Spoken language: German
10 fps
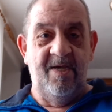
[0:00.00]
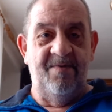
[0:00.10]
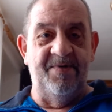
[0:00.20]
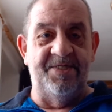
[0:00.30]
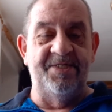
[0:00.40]

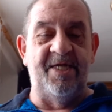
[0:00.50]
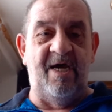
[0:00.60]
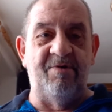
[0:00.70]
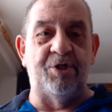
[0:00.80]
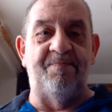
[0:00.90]
Wir sind dann
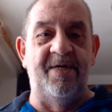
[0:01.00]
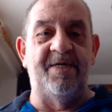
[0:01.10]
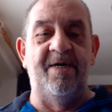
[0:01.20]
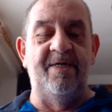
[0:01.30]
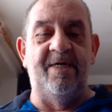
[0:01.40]
aber
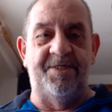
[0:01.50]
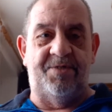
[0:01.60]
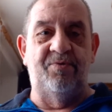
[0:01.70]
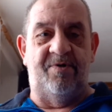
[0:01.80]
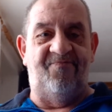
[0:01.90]
späterhin
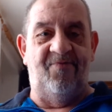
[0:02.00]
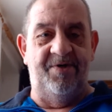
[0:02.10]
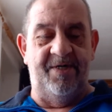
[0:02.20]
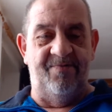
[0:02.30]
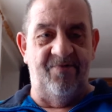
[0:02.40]
ganz gute
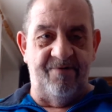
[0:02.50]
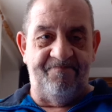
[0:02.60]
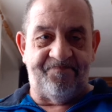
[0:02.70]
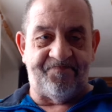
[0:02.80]
Freunde geworden.